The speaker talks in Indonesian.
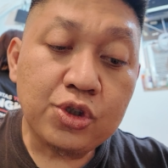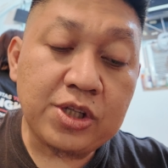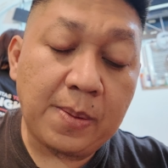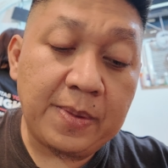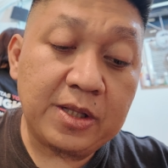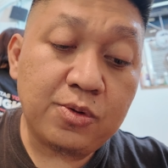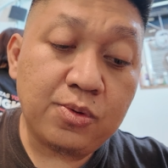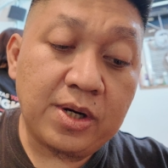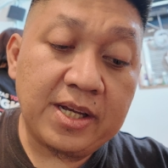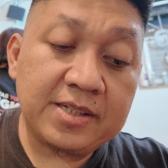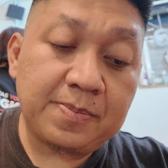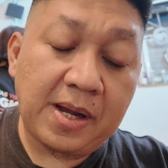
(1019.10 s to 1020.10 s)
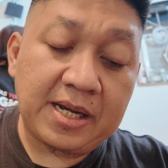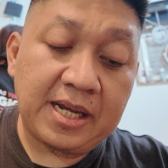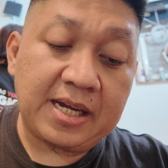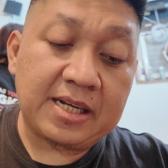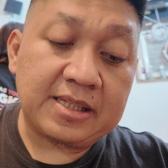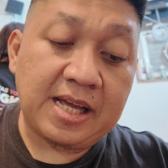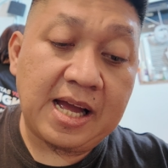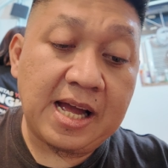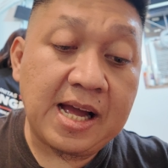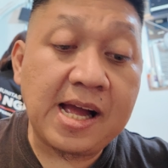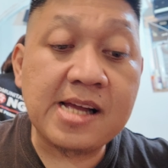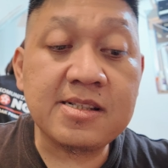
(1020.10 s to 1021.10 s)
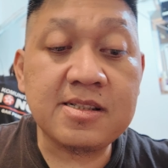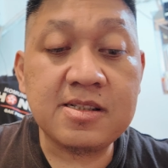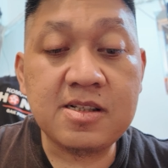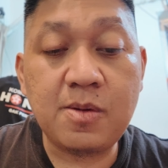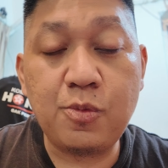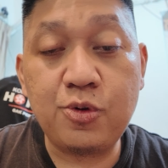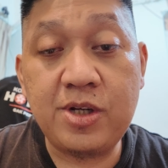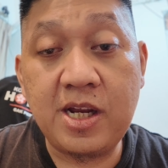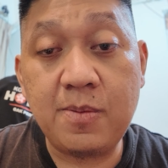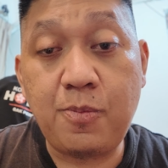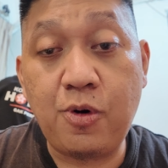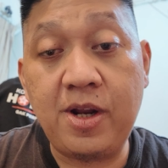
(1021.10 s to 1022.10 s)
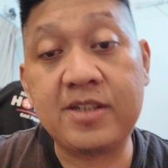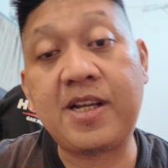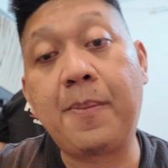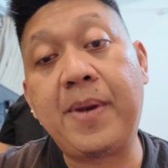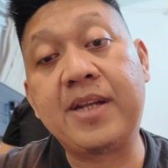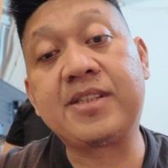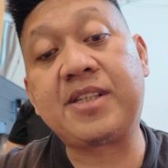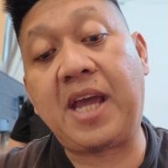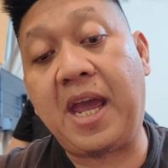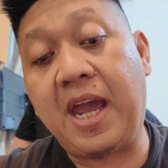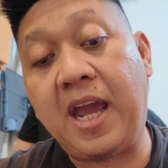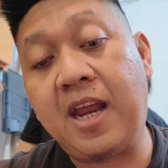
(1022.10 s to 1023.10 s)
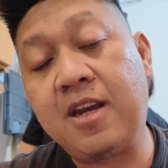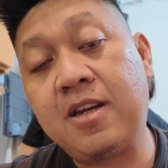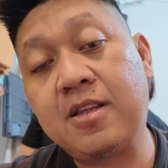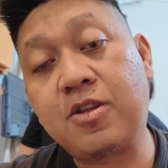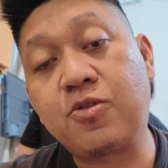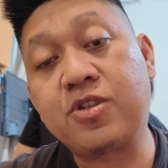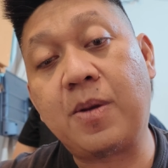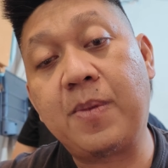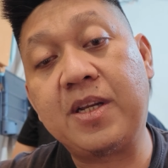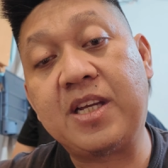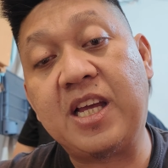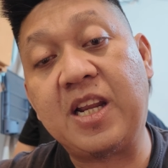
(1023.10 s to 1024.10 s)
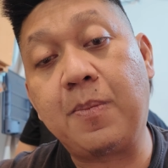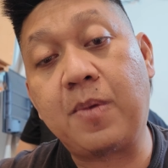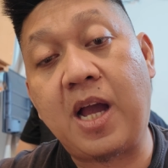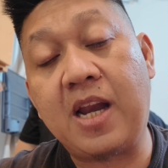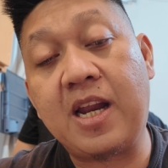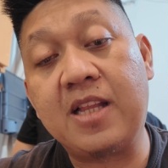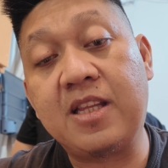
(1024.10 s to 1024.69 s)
Sampean tulis pakai kertas, kemudian boleh ya. sampean scan, terus sampean kirimkan ya.